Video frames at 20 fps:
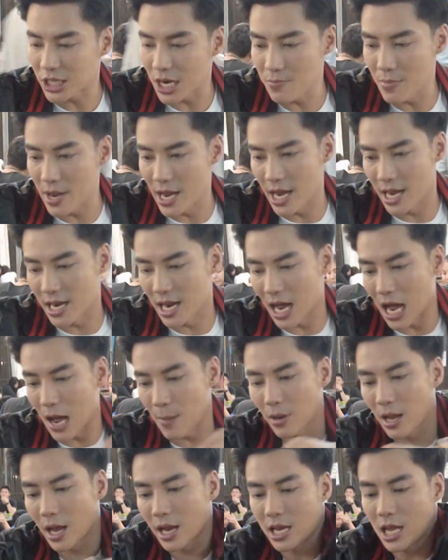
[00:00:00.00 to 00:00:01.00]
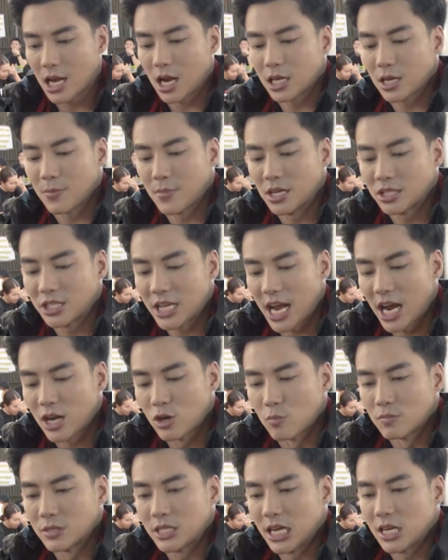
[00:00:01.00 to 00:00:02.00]
เส้นหมี่นะครับ แล้วอันนี้ก็จะมีเส้นข
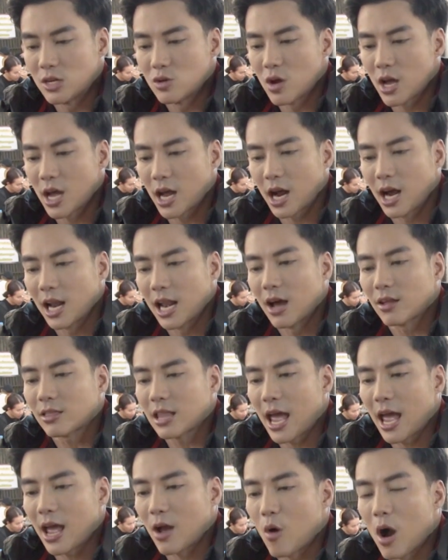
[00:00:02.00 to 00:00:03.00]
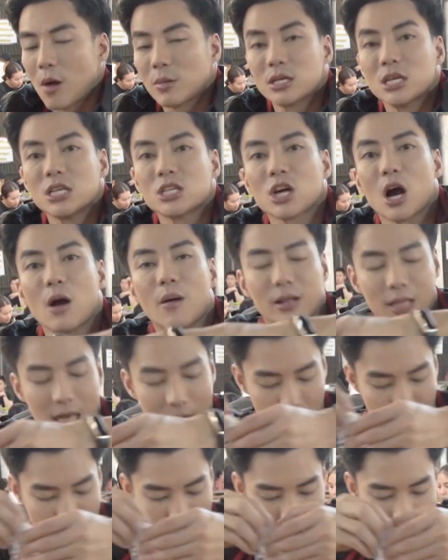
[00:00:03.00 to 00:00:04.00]
นมจีนด้วยก็แล้วแต่ความชื่นชอบของแต่
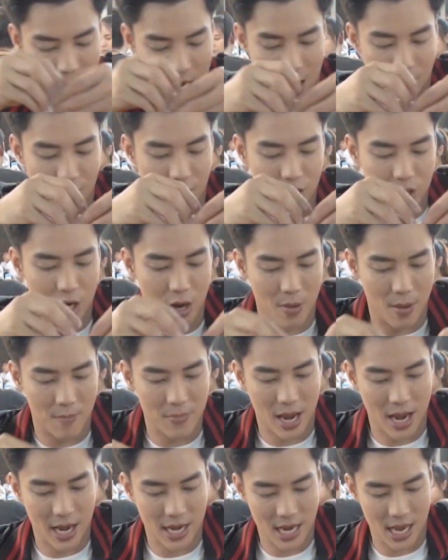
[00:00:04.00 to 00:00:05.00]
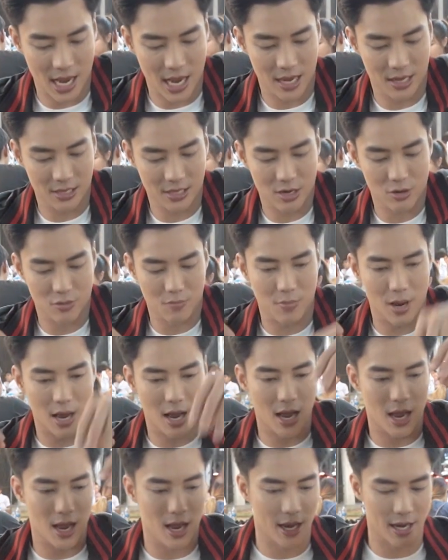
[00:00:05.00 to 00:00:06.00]
ละคนนะครับ ว่าชอบแบบไหนนะฮะ ใส่ลงไป
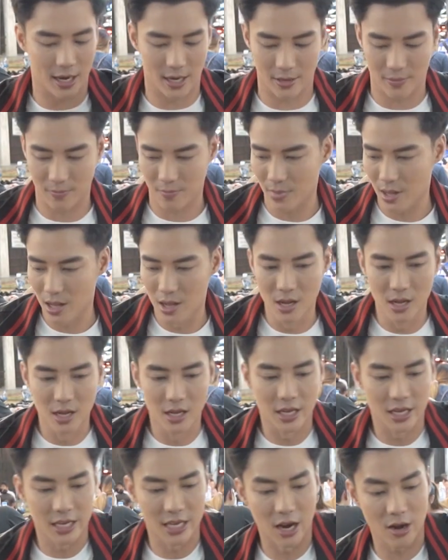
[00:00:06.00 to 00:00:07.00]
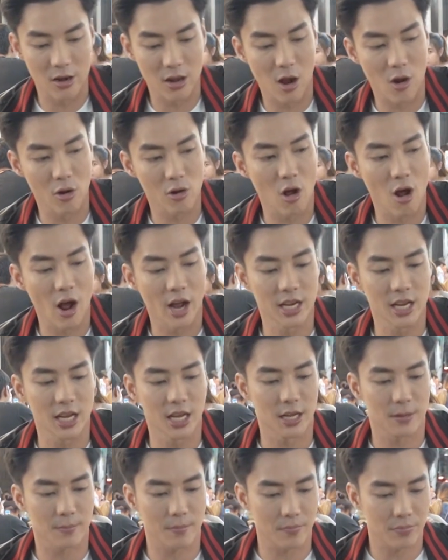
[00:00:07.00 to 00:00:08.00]
เดี๋ยวเราลองกัน
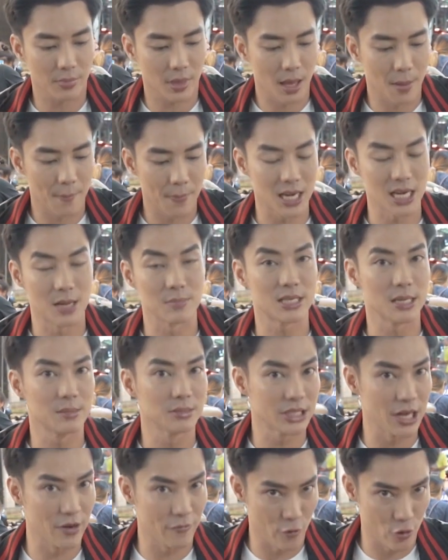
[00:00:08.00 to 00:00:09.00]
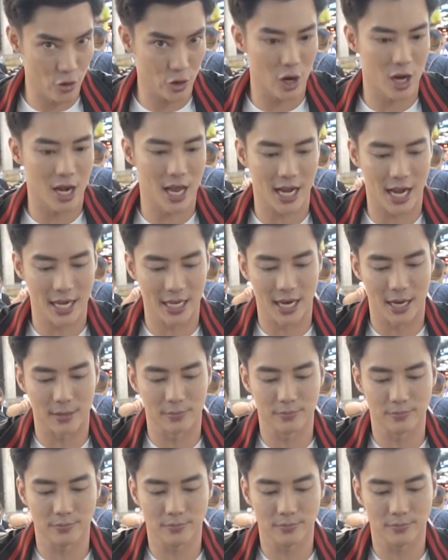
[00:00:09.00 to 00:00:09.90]
ที่เป็นน้ำจิ้มซีฟู้ดก่อนแล้วกันครับ